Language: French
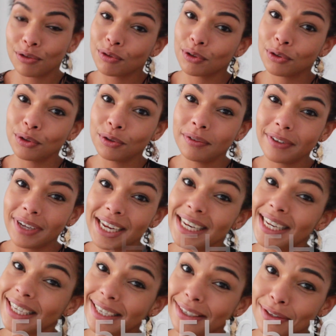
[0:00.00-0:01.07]
Je vous retrouve,
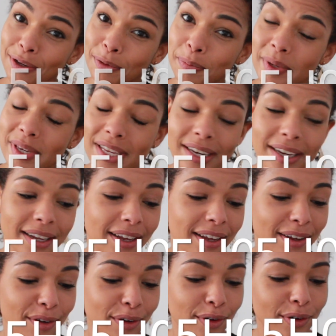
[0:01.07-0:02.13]
il est 15h pile,
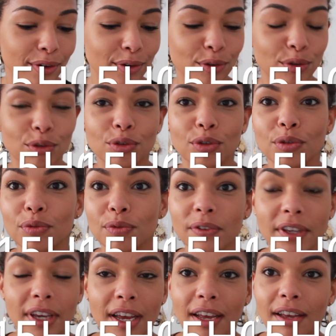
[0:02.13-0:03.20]
euh, je
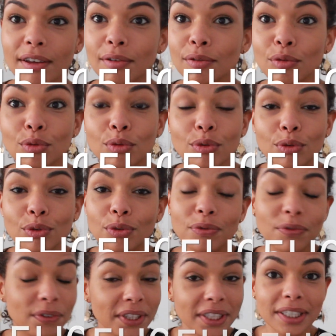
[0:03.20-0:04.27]
viens euh, de
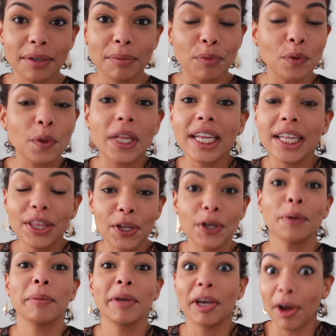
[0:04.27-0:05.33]
finir mon
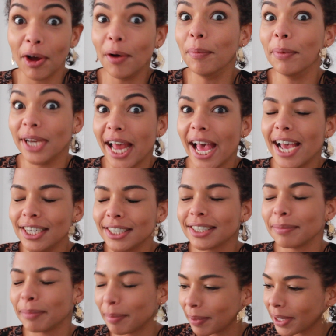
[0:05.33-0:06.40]
énorme et grand ménage
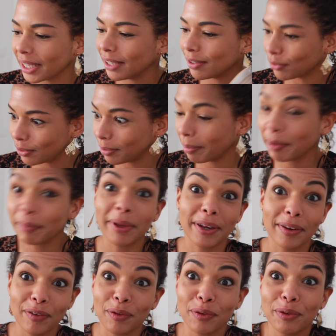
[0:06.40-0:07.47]
qui m'a pris je sais pas combien
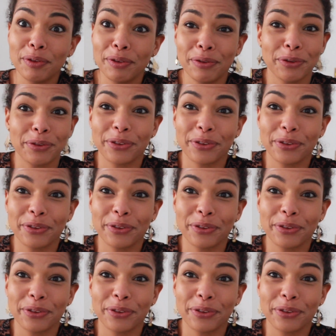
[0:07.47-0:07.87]
de,